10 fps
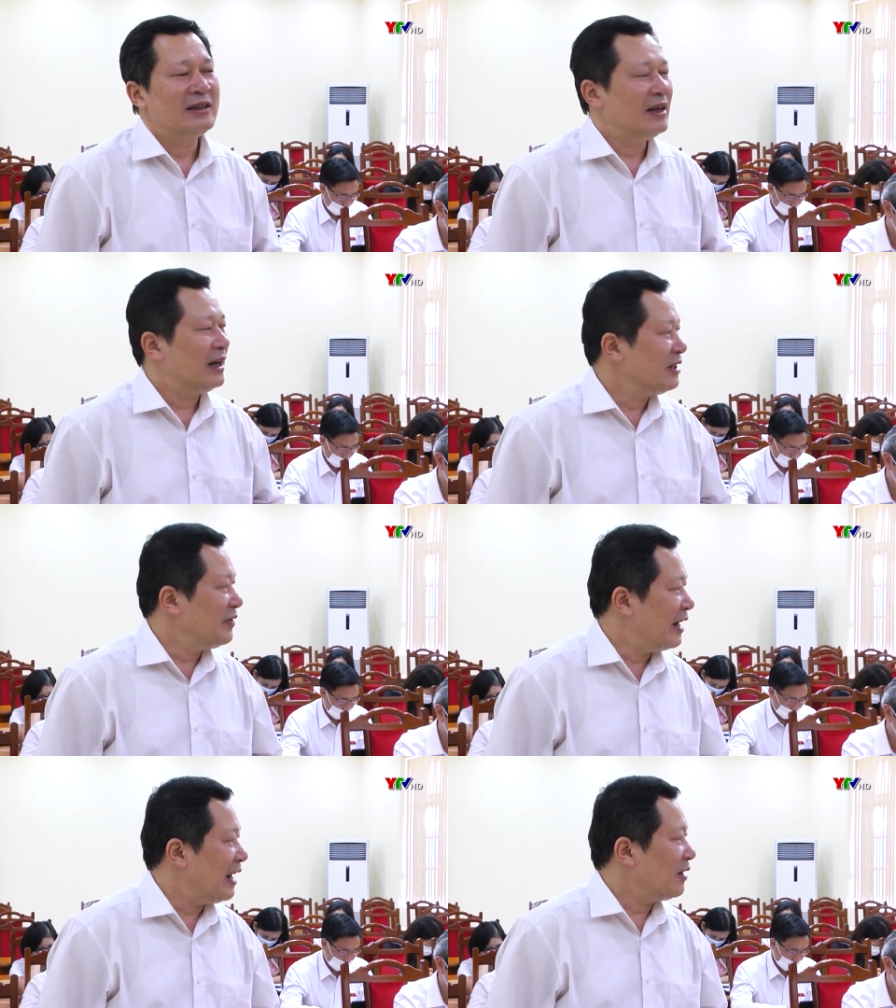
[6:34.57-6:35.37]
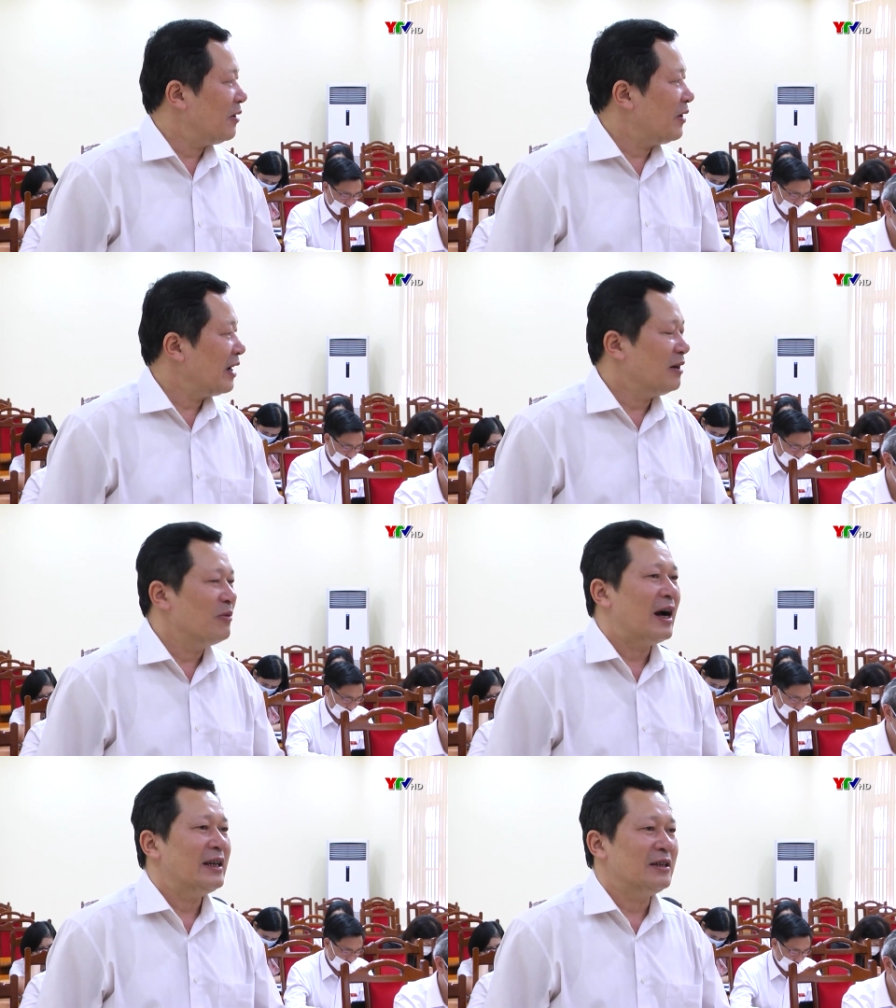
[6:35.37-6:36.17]
tức là như vậy đã có cái
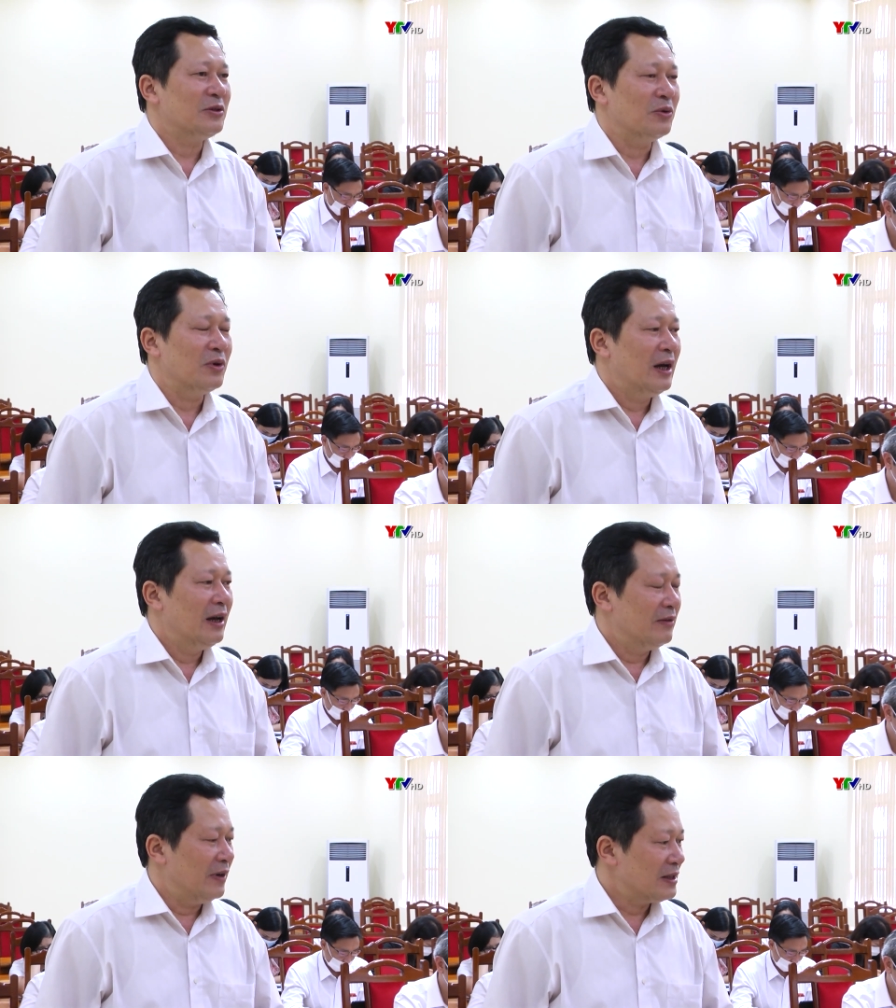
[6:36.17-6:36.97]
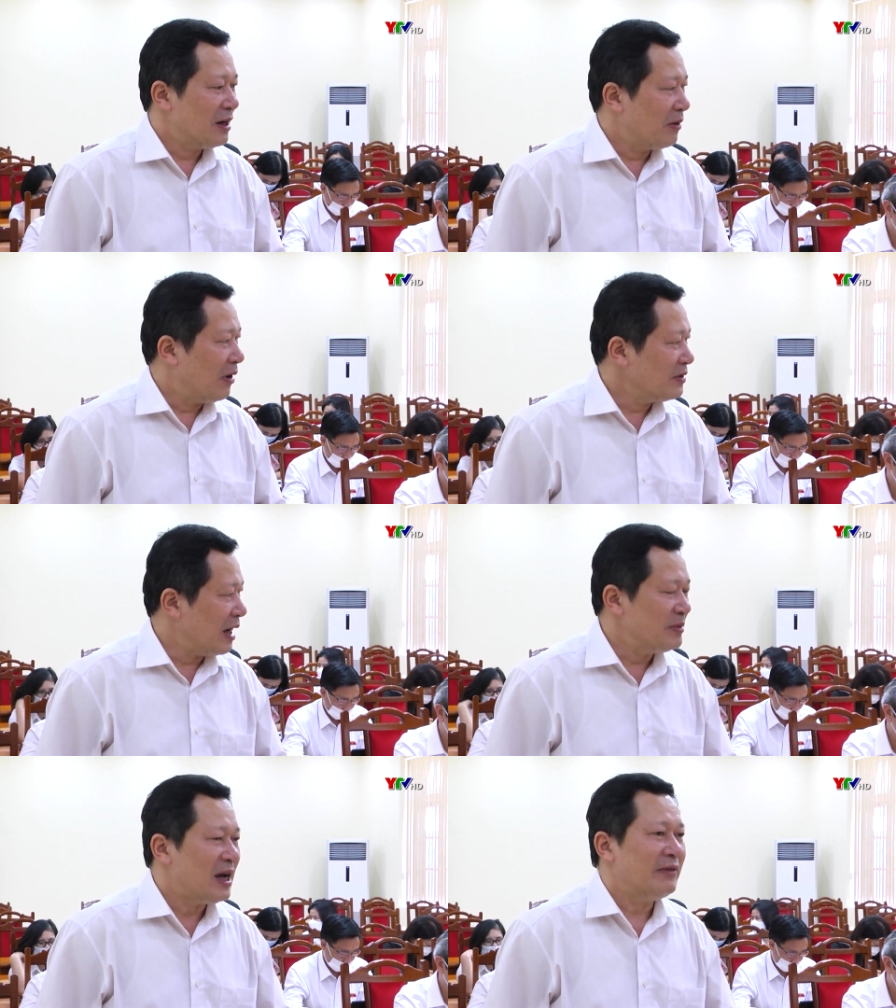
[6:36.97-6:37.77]
công khai dân chủ và sau đó
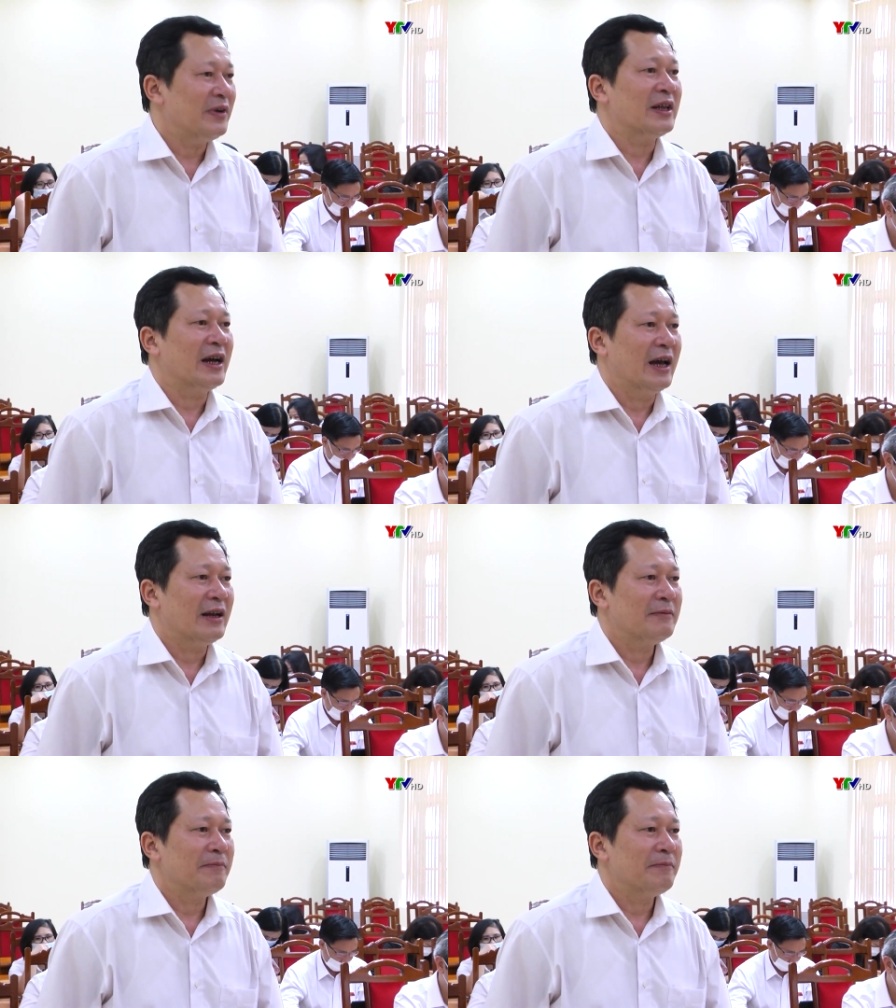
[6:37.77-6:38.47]
giám sát việc thực hiện